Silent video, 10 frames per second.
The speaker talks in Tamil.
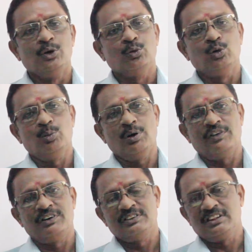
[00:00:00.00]
குரு
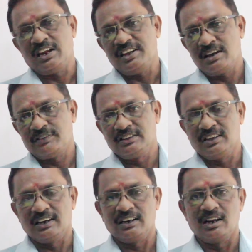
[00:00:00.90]
பகவான் வந்து தனியாக வந்து
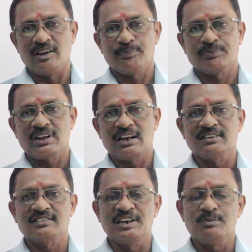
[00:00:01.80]
அங்கே இல்லை அங்கே
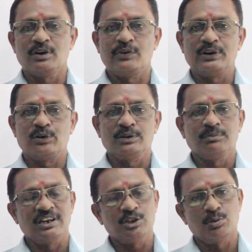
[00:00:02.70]
சனி பகவானோடையும்
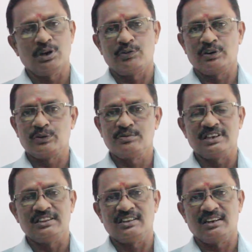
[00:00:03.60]
கேது பகவானோடையும்
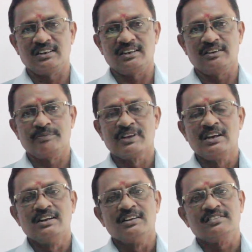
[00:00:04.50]
சேர்ந்து இருக்கிறார்
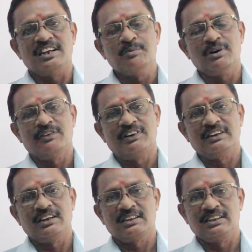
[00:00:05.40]
சனி
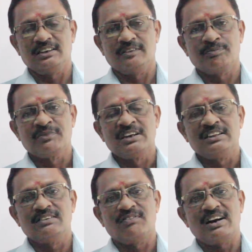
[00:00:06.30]
பகவான்கிறது
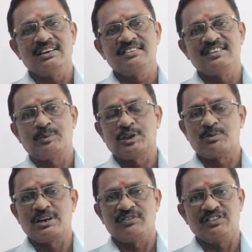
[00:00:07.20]
இந்த வழக்கு
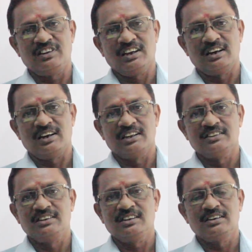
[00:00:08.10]
சம்பந்தமான விஷயங்கள் எல்லாம்
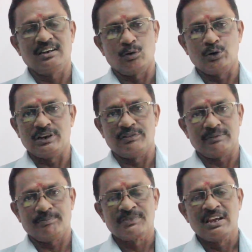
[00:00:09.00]
தீர்க்கக்கூடியவர்
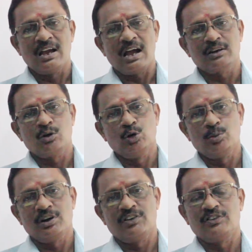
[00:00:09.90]
அங்கே குரு
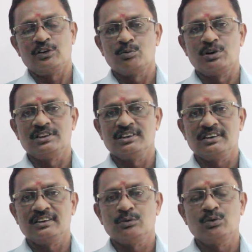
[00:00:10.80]
பகவான் வரும் பொழுது
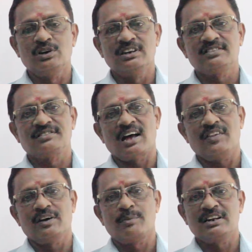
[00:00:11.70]
உங்களுக்கு
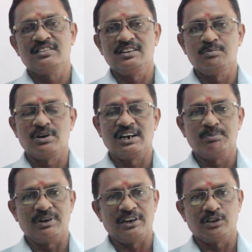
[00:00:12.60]
சாதகமான தீர்ப்புகளை
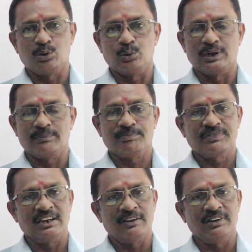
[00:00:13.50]
பெற்றுத்தருவார்
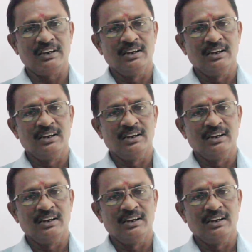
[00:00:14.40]
எனவே